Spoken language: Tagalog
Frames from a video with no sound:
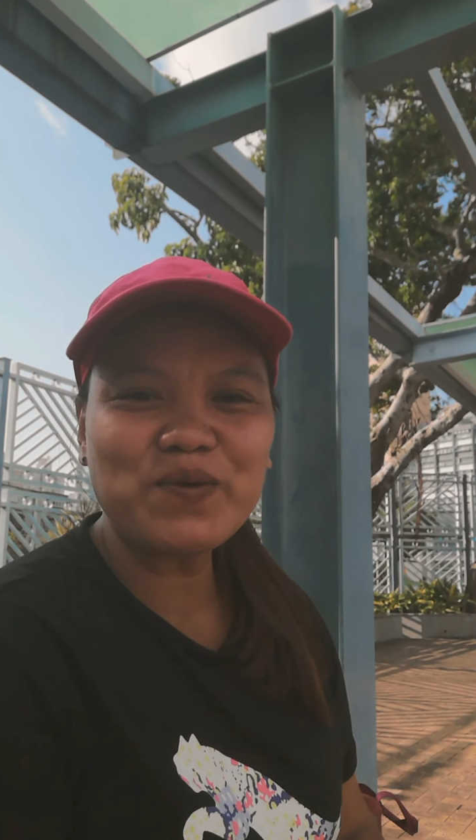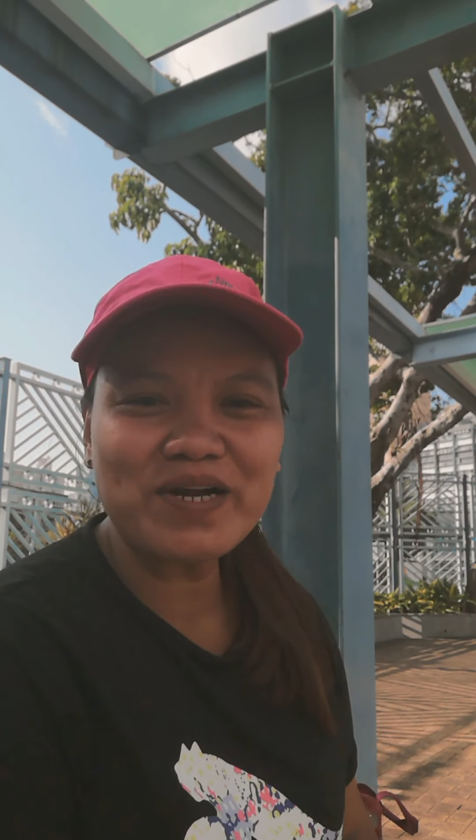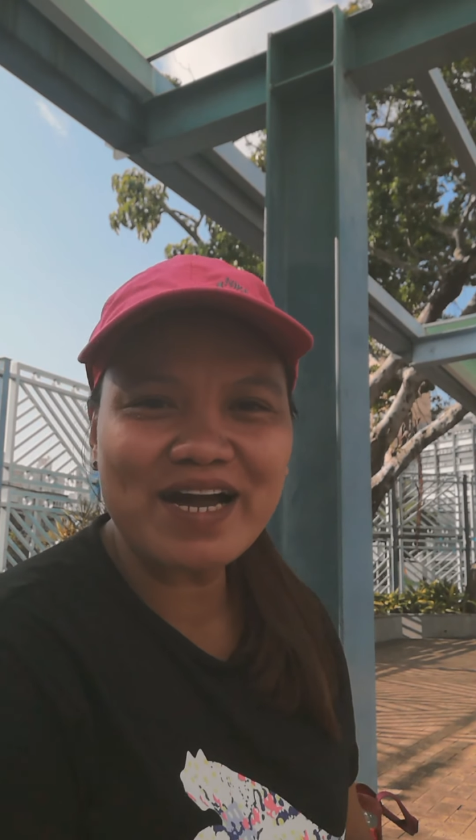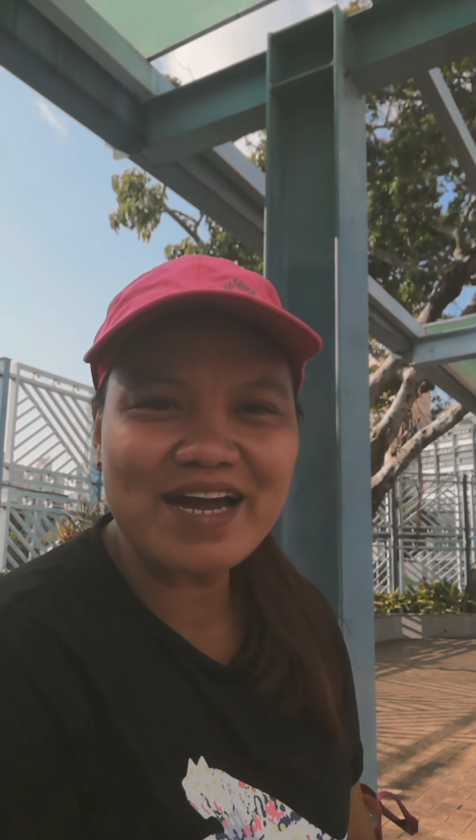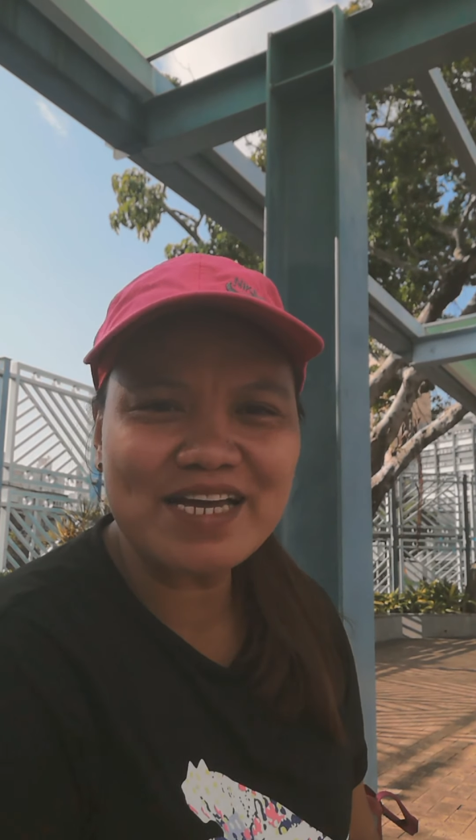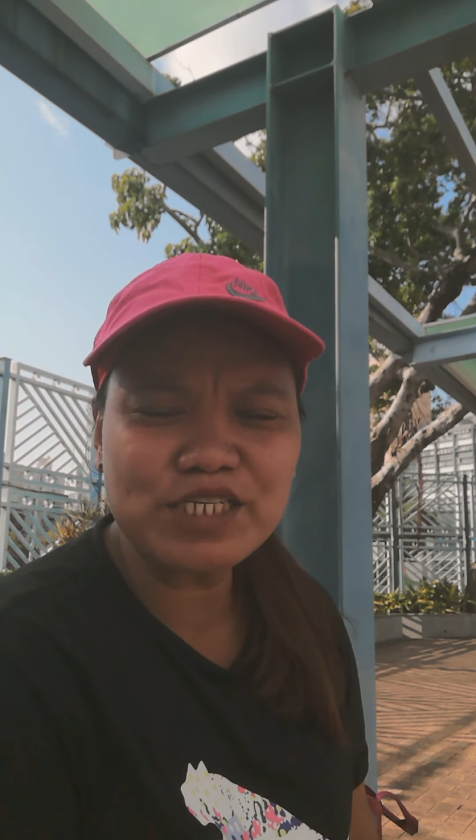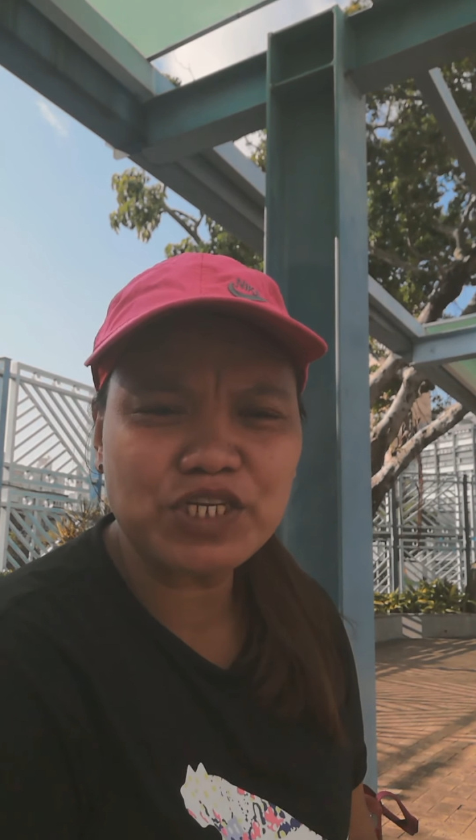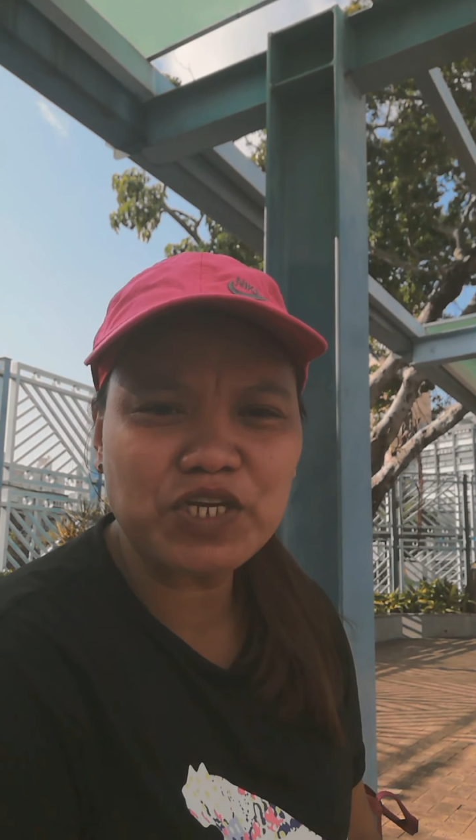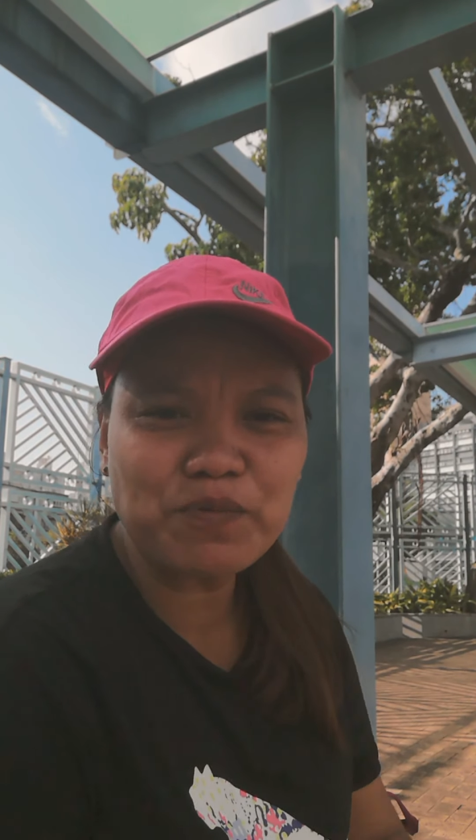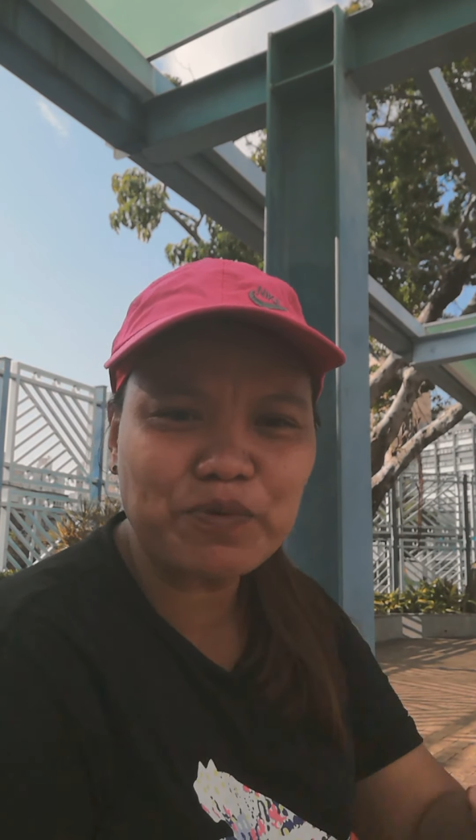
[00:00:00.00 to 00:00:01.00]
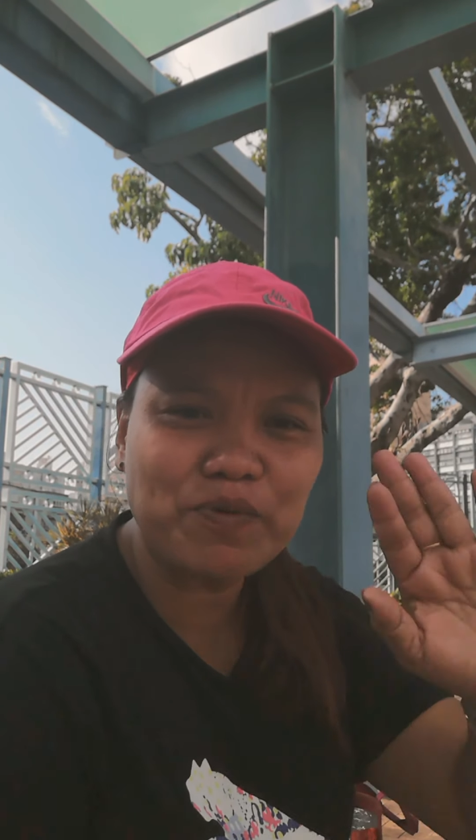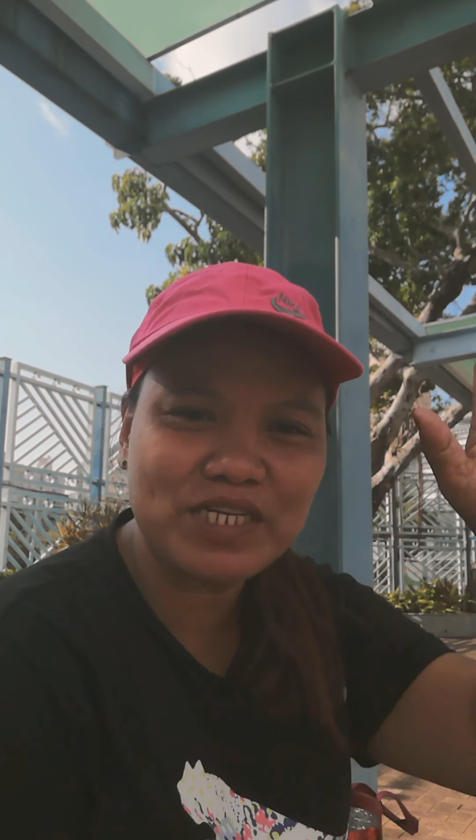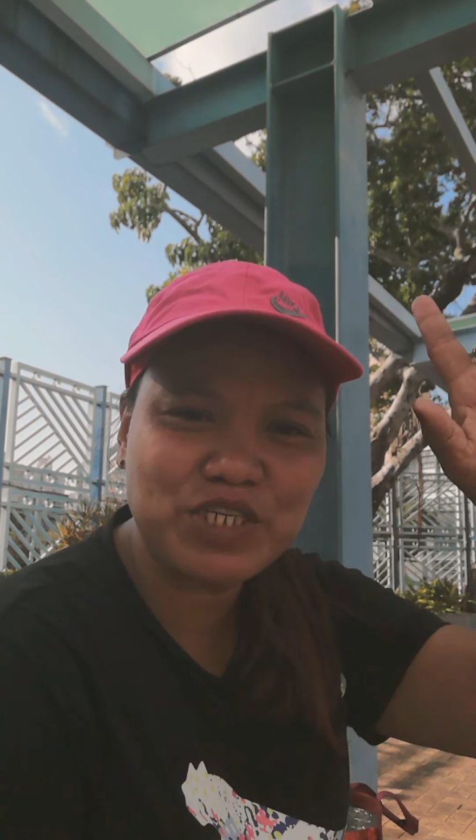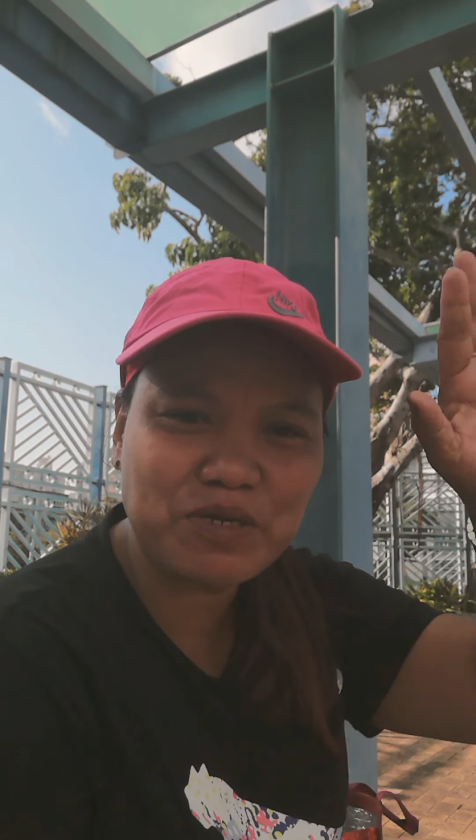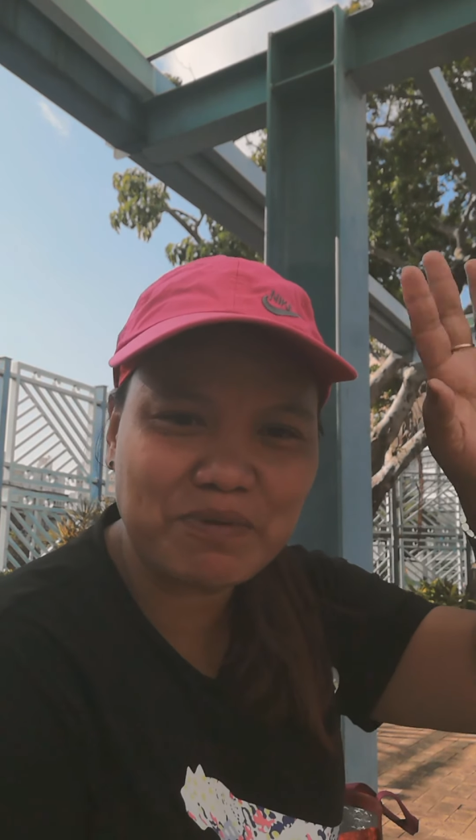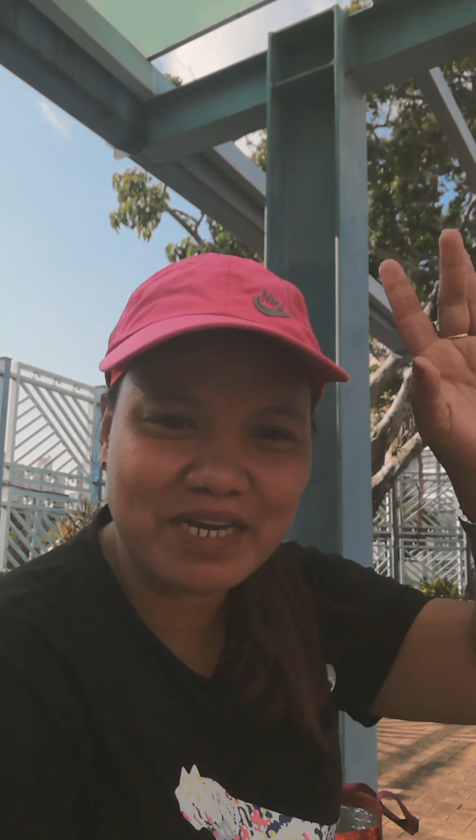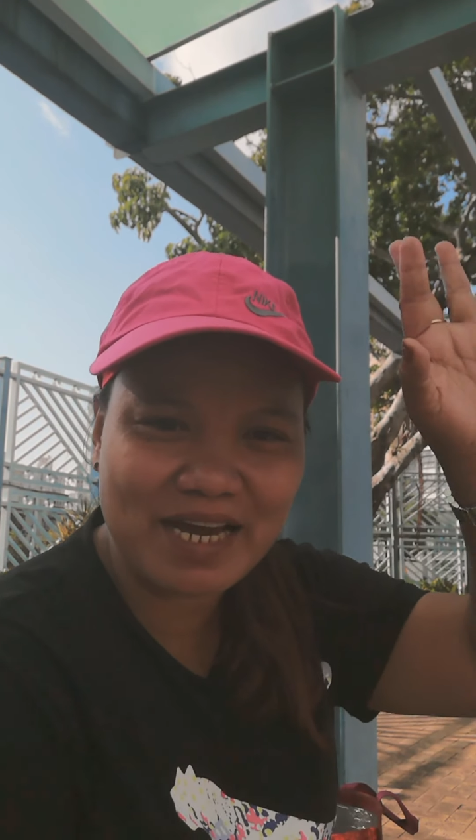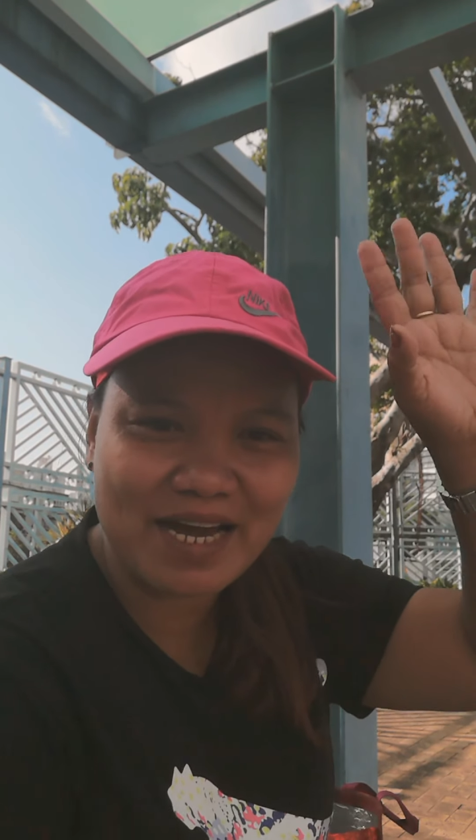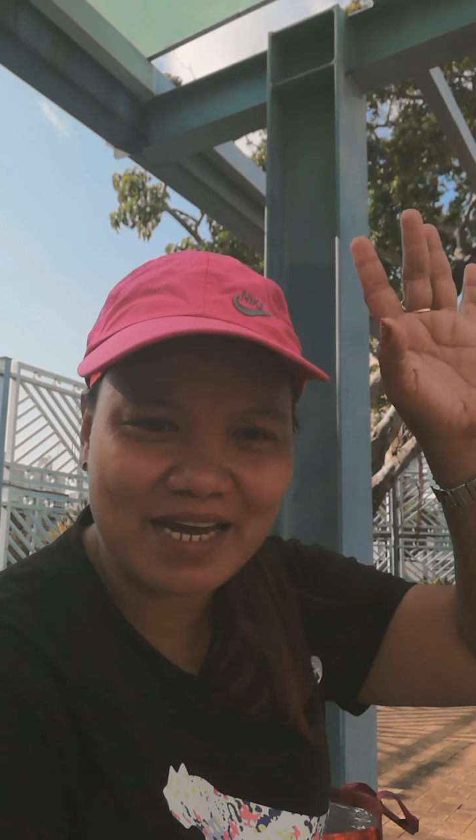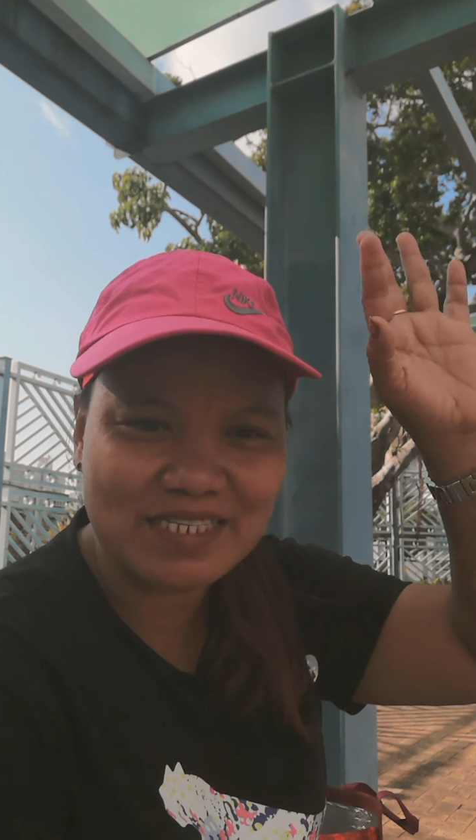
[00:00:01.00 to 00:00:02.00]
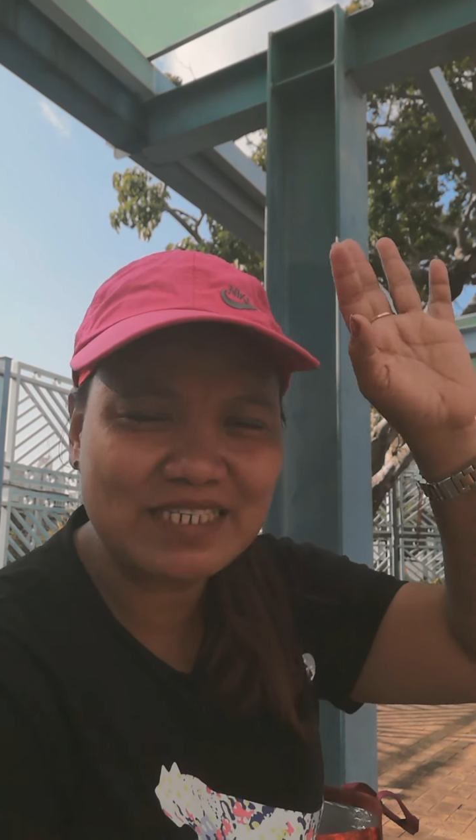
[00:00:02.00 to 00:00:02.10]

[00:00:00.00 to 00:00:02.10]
Hello guys! Thank you for watching me guys.